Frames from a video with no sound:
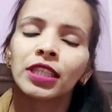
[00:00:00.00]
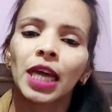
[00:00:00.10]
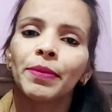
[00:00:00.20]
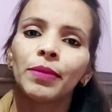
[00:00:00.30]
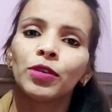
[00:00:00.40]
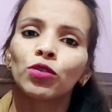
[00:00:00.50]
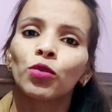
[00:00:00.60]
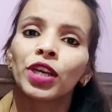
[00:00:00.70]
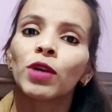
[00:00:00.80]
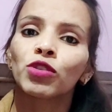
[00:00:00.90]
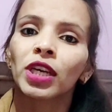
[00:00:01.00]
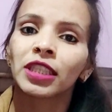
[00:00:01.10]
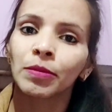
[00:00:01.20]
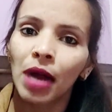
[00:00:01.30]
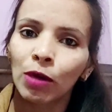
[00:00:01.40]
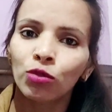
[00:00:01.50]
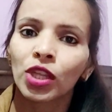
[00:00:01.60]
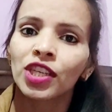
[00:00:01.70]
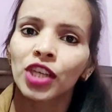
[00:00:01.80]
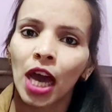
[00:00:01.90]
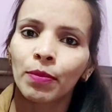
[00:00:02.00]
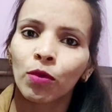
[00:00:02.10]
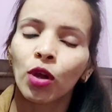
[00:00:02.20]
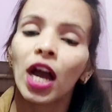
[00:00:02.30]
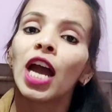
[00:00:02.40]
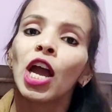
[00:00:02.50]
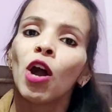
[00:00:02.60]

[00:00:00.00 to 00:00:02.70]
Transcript: जितना बेबी सोएगा उसका दिमाग उतना शार्प होगा